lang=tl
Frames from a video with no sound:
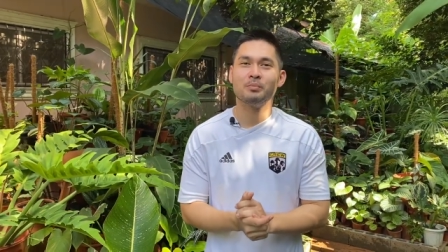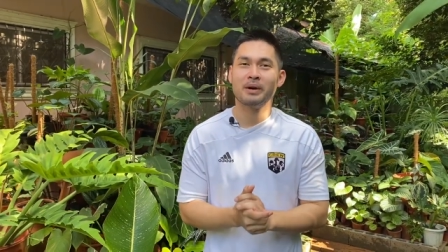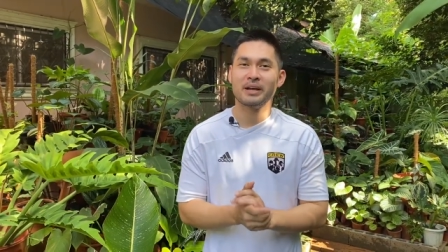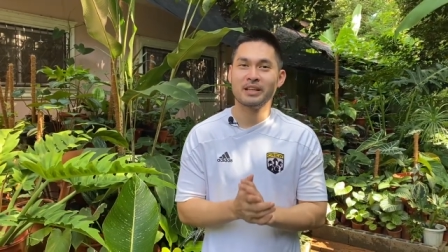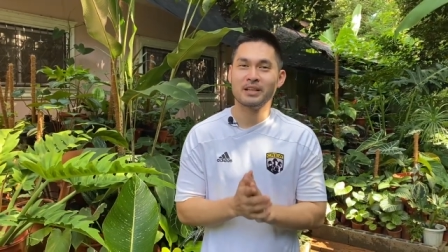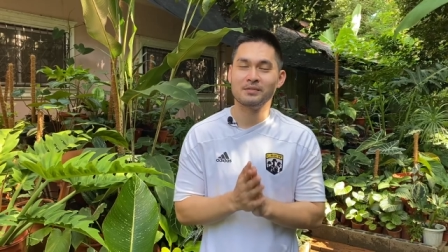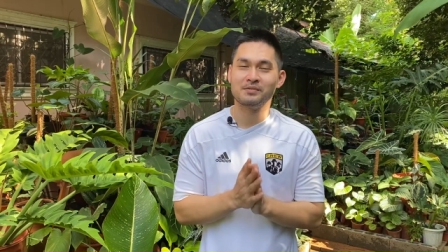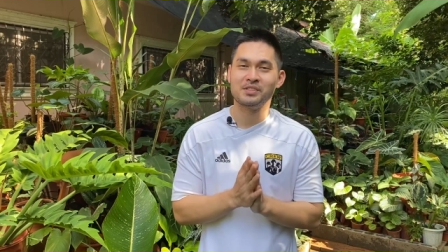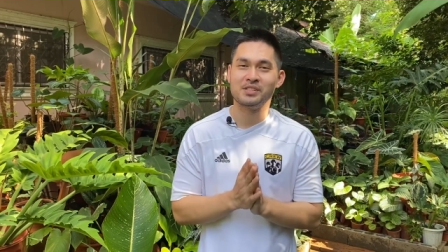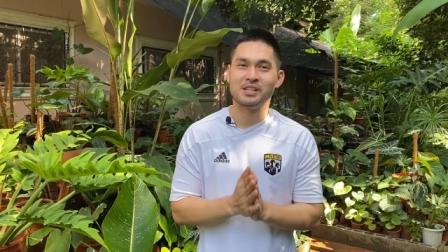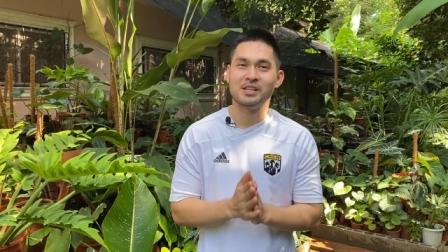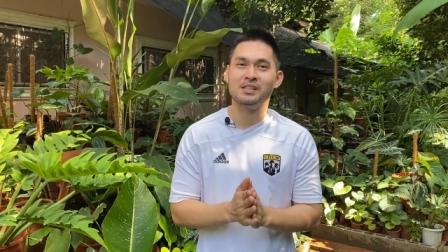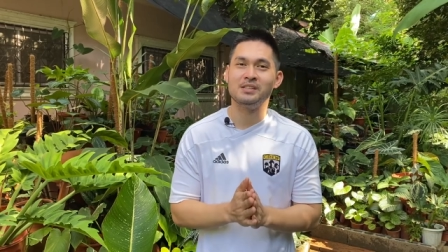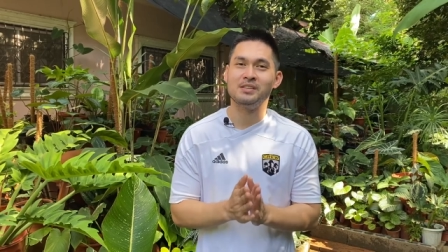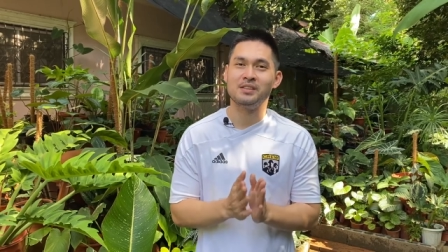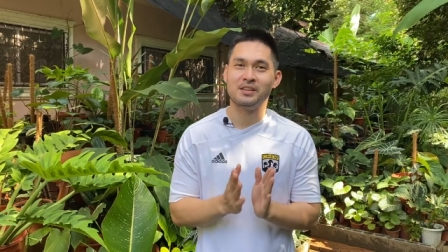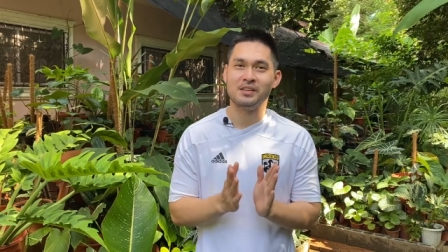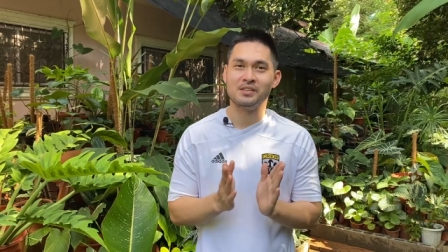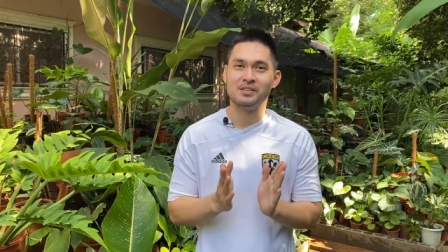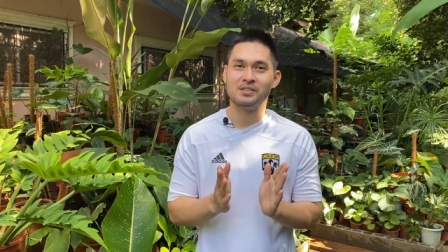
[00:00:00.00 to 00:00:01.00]
might have
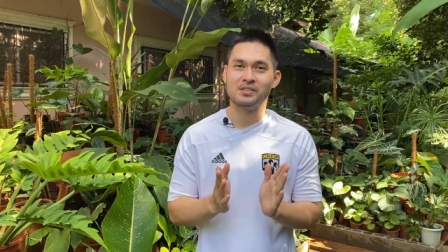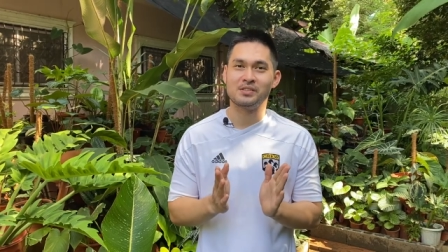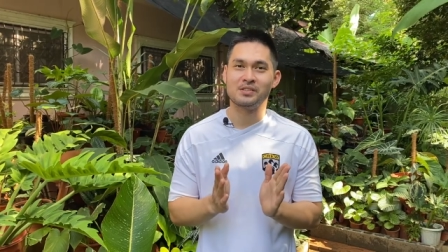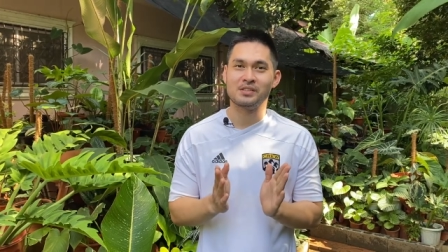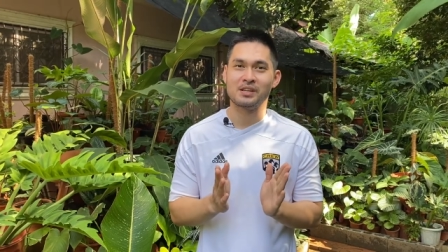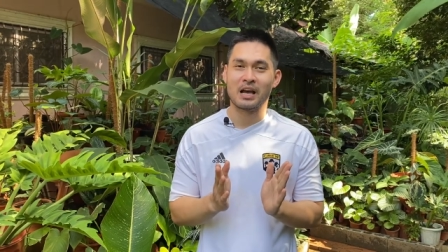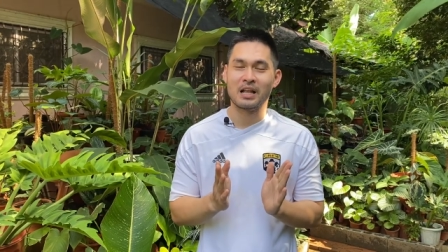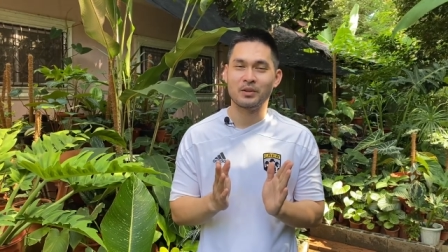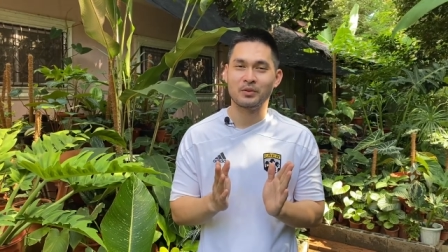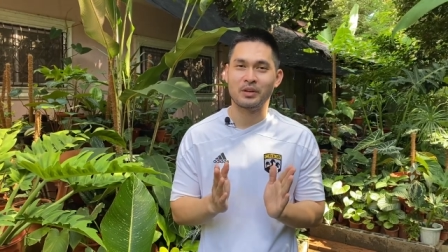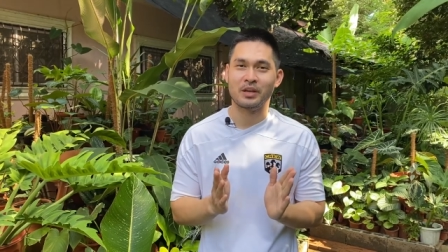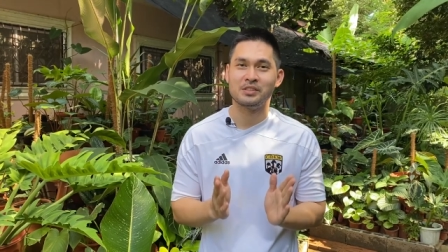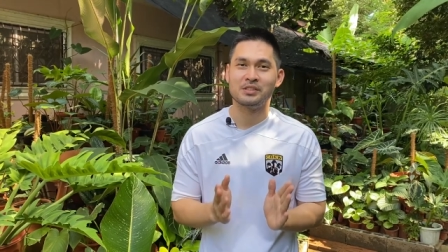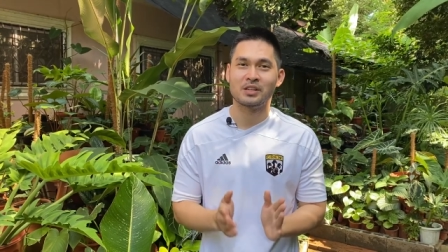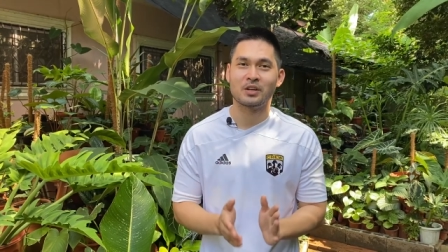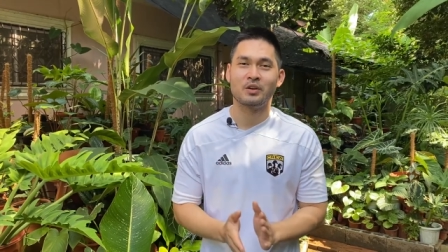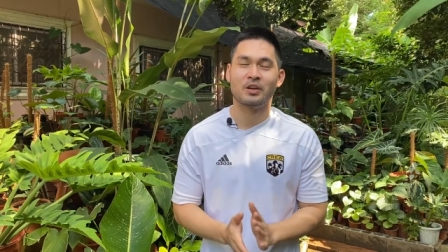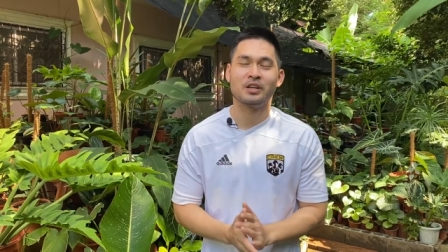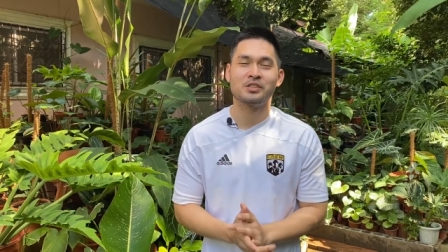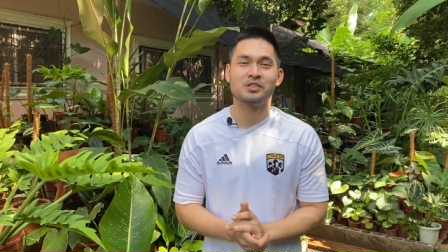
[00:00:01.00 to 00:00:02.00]
seen these
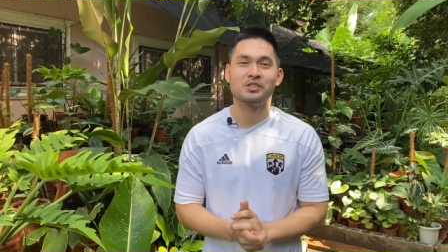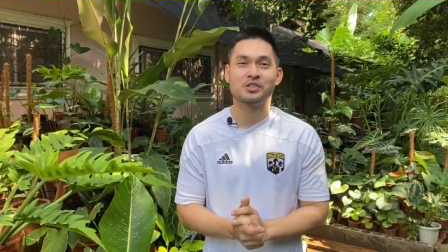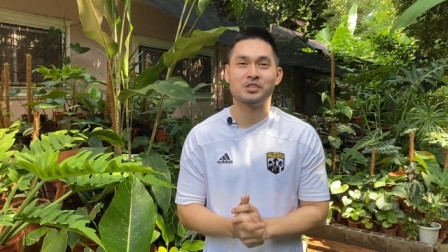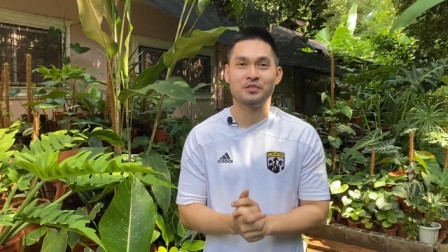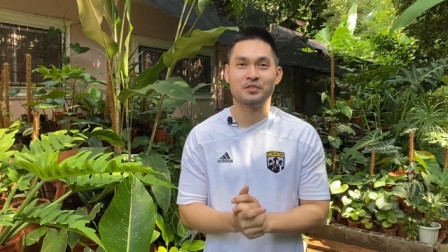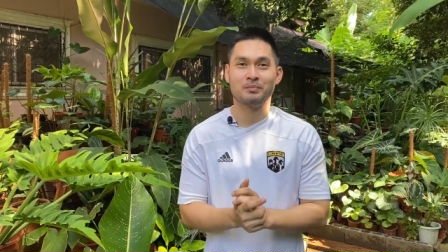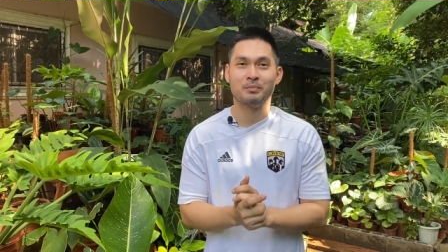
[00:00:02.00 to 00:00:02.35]
Alocasia collections of